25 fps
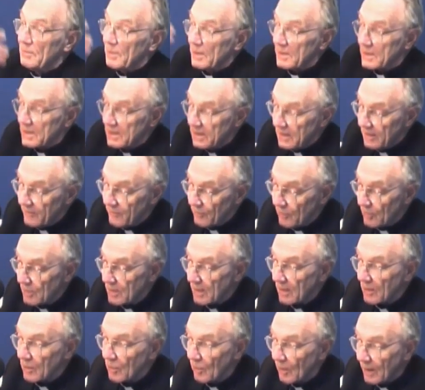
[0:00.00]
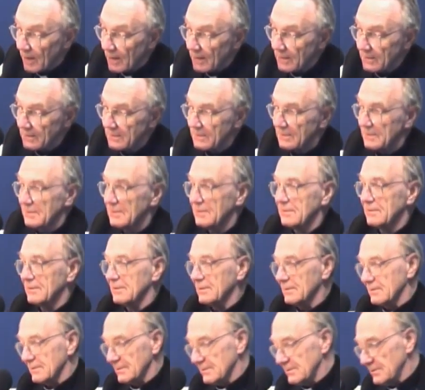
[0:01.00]
parce qu'il évoque la croix,
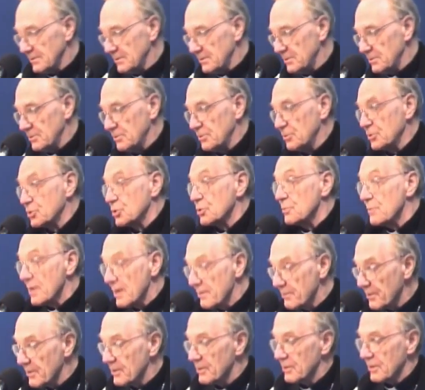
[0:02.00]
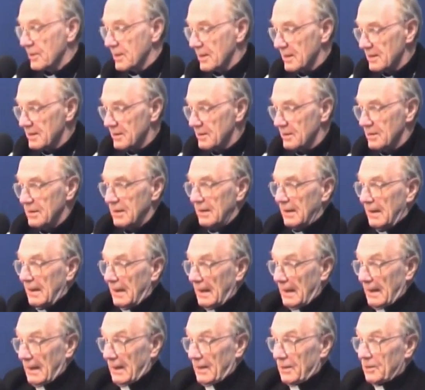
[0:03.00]
hein, le chemin par lequel
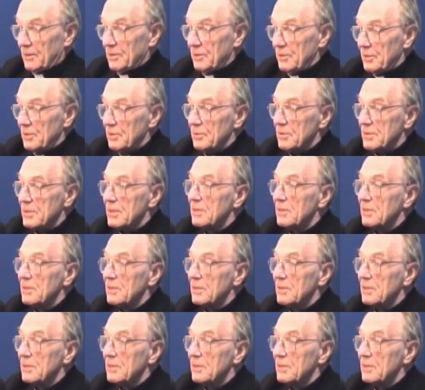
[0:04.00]
le,